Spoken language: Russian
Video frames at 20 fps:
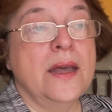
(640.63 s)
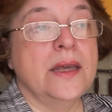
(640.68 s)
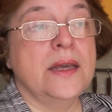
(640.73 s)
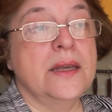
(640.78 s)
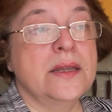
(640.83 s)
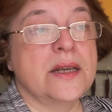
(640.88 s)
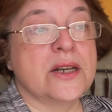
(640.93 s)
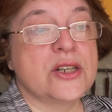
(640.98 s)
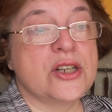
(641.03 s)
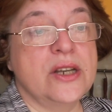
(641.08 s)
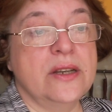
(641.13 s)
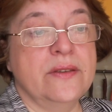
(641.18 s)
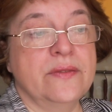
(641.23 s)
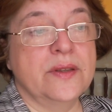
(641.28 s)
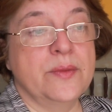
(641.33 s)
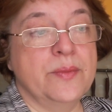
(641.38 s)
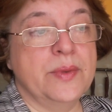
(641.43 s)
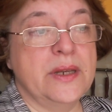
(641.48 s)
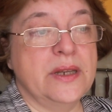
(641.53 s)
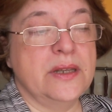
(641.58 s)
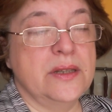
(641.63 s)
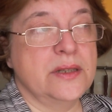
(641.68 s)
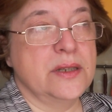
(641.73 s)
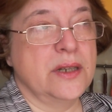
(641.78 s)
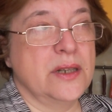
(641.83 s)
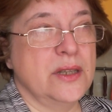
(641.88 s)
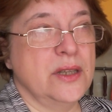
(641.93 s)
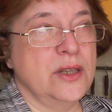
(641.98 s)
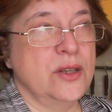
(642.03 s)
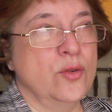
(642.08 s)
И нашли в
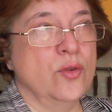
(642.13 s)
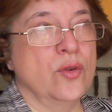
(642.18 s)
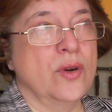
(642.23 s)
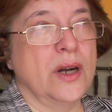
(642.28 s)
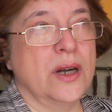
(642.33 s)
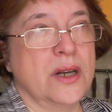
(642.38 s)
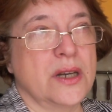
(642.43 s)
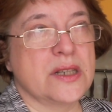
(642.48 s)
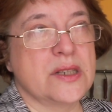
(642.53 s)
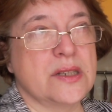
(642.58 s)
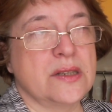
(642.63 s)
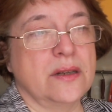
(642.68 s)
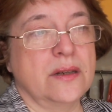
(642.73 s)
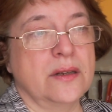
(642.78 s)
лабиринте книгу как раз